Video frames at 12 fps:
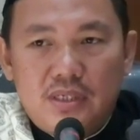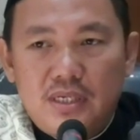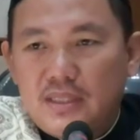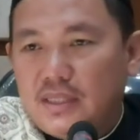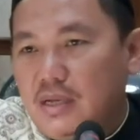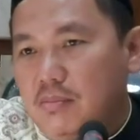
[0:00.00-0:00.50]

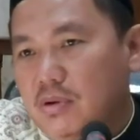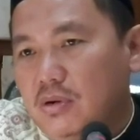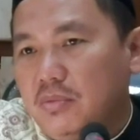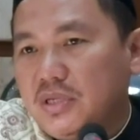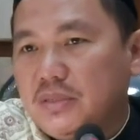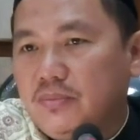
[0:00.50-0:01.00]
kita
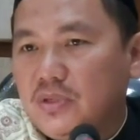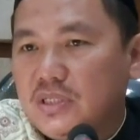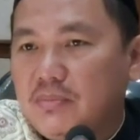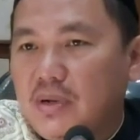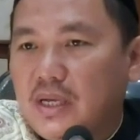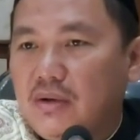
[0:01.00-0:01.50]
belum
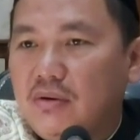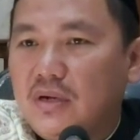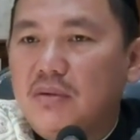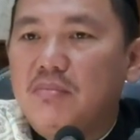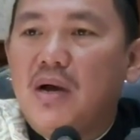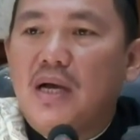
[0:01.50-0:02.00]
disebut sebagai
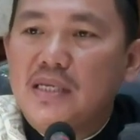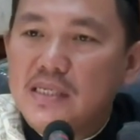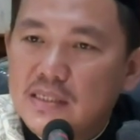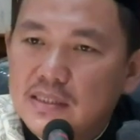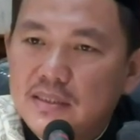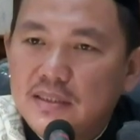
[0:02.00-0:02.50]
orang
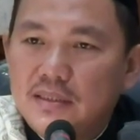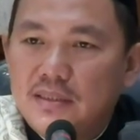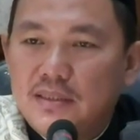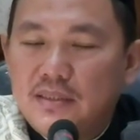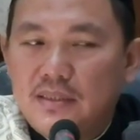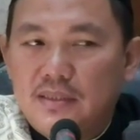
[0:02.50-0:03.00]
baik
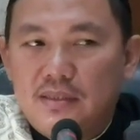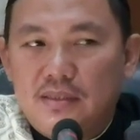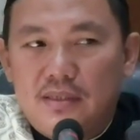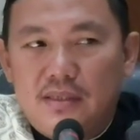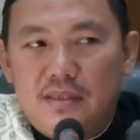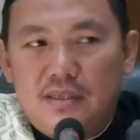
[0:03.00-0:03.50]

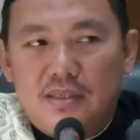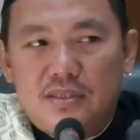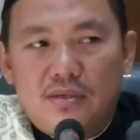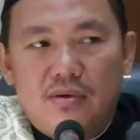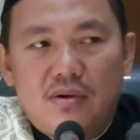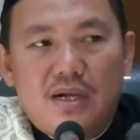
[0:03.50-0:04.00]

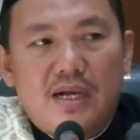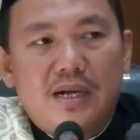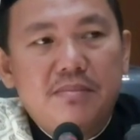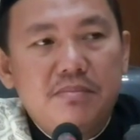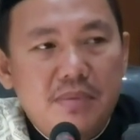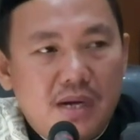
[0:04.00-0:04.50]
seorang
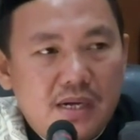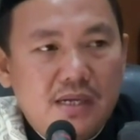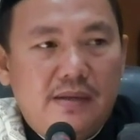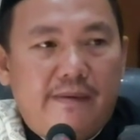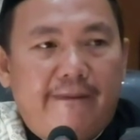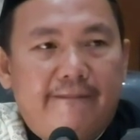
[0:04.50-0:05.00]
hamba
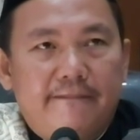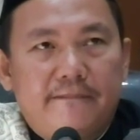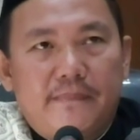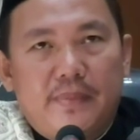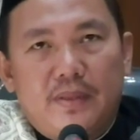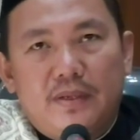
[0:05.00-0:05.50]

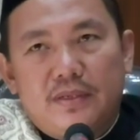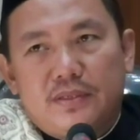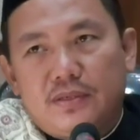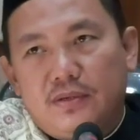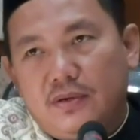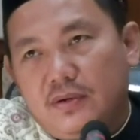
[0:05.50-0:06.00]

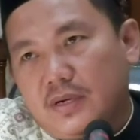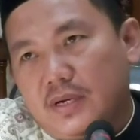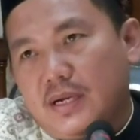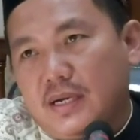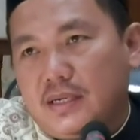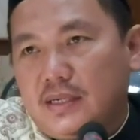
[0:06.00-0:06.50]

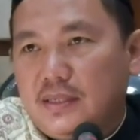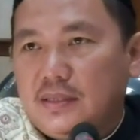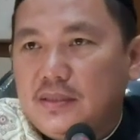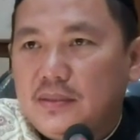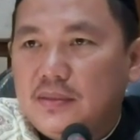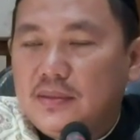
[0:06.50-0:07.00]
seorang
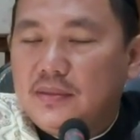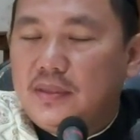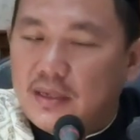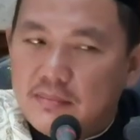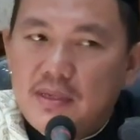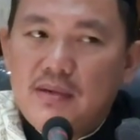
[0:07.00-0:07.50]

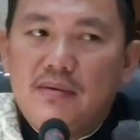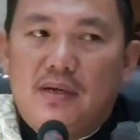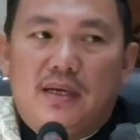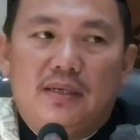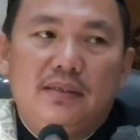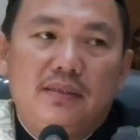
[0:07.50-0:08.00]

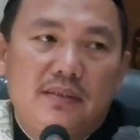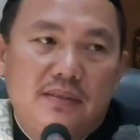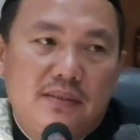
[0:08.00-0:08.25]
dermawan